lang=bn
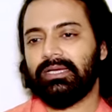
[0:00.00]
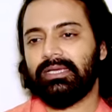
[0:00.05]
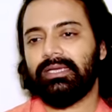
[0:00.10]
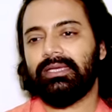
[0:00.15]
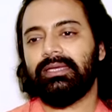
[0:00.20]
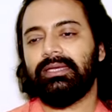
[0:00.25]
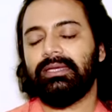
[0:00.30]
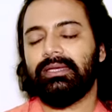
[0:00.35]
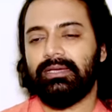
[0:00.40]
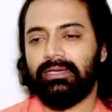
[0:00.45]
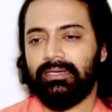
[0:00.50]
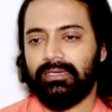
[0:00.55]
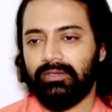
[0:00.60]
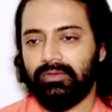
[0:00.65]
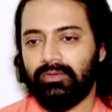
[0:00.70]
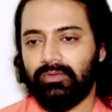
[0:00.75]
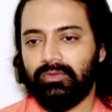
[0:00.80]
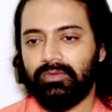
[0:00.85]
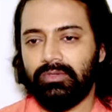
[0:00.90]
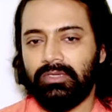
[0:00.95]
থাকে
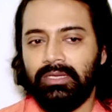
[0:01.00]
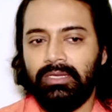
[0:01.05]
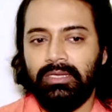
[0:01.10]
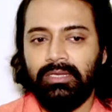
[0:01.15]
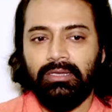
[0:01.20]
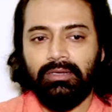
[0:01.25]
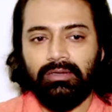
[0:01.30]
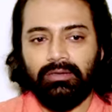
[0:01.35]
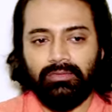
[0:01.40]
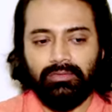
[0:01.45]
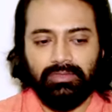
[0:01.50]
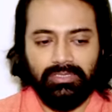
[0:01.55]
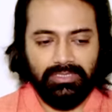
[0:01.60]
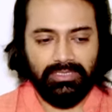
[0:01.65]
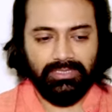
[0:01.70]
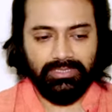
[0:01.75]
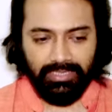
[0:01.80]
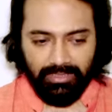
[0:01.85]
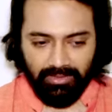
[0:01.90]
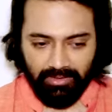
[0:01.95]
ওর ওর
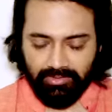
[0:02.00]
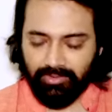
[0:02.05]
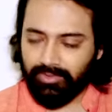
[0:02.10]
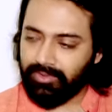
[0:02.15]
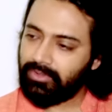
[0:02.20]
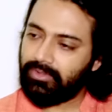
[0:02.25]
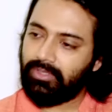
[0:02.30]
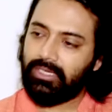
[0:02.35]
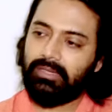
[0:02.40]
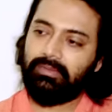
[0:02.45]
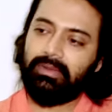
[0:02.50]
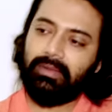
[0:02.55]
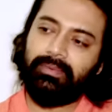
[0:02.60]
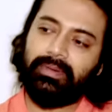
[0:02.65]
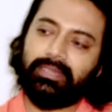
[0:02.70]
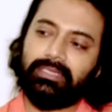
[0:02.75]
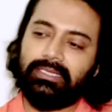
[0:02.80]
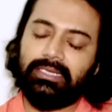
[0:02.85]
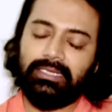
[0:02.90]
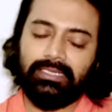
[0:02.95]
নিজের ডায়লগ তৈরি করার
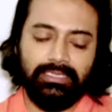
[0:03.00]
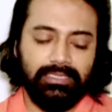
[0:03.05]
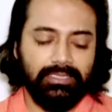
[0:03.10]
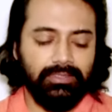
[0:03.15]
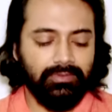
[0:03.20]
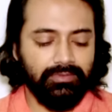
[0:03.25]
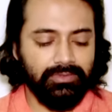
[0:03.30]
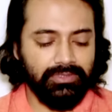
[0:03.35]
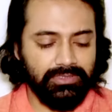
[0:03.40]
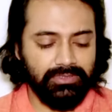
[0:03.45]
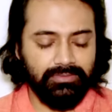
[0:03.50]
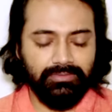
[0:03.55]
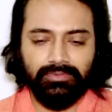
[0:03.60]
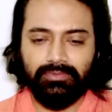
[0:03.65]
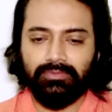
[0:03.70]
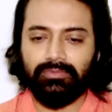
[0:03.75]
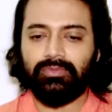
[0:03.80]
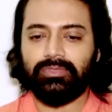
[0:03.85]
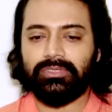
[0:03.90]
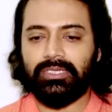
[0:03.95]
ব্যাপার থাকে ওর নিজের
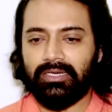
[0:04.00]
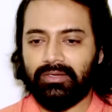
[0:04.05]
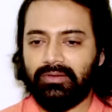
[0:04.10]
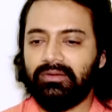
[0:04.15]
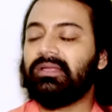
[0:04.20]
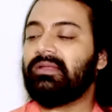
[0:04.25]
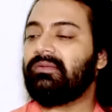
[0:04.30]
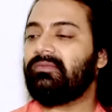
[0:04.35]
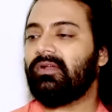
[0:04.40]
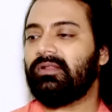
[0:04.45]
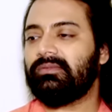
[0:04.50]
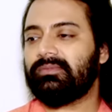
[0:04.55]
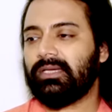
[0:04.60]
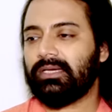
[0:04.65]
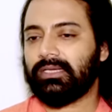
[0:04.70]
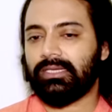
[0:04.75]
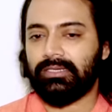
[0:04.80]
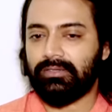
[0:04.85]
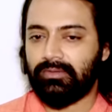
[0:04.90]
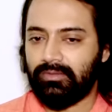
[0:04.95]
সারাক্ষণ ইনভলভ
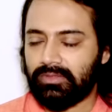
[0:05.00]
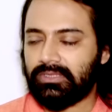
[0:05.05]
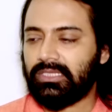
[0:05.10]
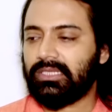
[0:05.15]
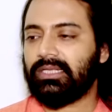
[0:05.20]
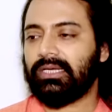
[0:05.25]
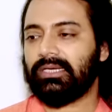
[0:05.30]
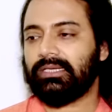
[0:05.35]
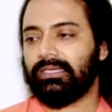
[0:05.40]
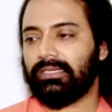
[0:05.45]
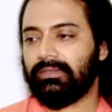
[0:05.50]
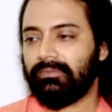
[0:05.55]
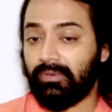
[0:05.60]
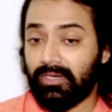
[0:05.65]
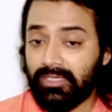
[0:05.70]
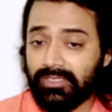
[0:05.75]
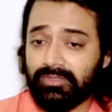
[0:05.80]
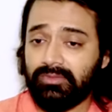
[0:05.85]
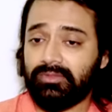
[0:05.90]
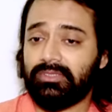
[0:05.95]
থাকে করতে থাকে
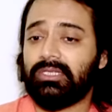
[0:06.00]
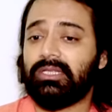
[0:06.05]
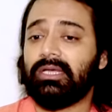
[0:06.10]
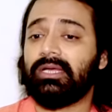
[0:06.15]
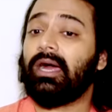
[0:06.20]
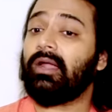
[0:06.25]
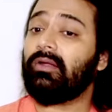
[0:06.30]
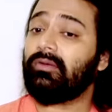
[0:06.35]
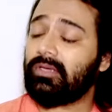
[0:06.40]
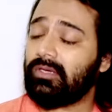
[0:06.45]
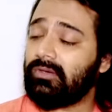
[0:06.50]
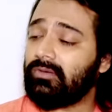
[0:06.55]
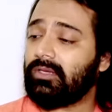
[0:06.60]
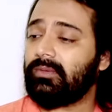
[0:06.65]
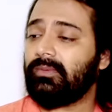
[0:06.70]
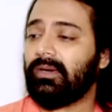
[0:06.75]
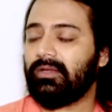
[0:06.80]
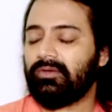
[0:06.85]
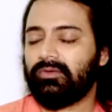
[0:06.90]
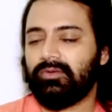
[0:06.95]
ব্রাশ করতে থাকে আরও কী করে
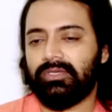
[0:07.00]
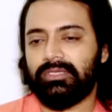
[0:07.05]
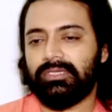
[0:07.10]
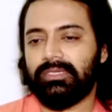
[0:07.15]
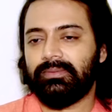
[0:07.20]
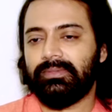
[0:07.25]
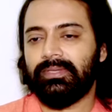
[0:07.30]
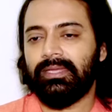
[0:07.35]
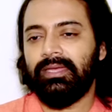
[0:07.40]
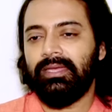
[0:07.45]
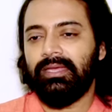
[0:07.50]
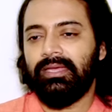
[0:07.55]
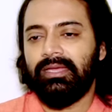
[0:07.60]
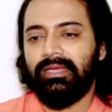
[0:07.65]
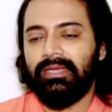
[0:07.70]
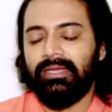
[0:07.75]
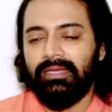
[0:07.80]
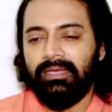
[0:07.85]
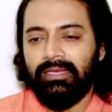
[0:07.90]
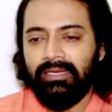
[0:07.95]
ভালো করে যাবে
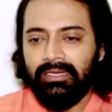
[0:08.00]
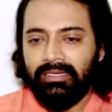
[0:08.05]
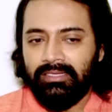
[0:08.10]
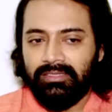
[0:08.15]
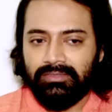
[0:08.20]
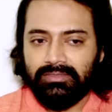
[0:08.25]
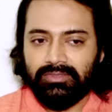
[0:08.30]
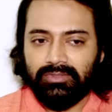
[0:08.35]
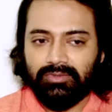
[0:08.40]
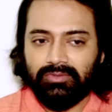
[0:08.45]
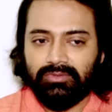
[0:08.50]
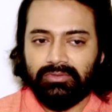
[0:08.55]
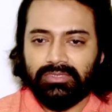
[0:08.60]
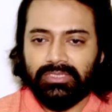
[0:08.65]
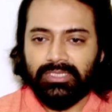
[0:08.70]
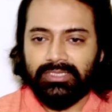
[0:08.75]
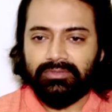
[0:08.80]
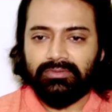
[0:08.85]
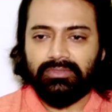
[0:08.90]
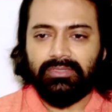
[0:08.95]
তো
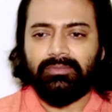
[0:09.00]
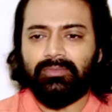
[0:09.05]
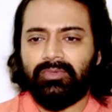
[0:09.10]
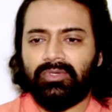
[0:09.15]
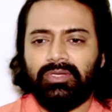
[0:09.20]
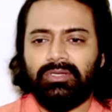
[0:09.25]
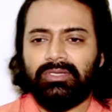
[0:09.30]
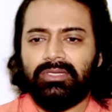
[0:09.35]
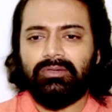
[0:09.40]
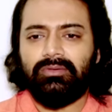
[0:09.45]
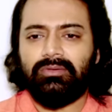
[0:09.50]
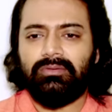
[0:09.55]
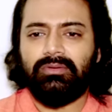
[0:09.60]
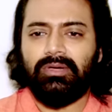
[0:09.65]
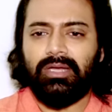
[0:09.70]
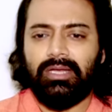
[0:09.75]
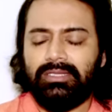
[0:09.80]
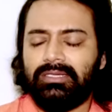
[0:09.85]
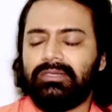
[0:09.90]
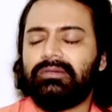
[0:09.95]
সেই জন্য মনে হয় না ও
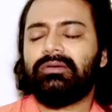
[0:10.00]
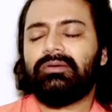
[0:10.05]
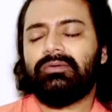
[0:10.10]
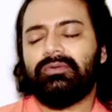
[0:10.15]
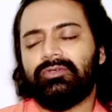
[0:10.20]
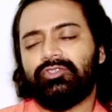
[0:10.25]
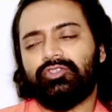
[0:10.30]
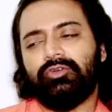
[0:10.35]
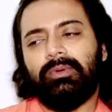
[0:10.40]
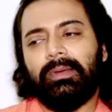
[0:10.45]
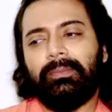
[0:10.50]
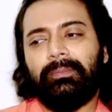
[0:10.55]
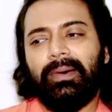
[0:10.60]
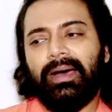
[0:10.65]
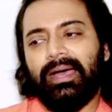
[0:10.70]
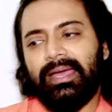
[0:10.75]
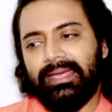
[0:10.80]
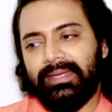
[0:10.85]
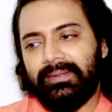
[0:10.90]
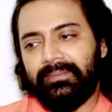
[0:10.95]
আলাদা করে কোনো সময়
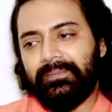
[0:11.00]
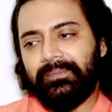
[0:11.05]
পায়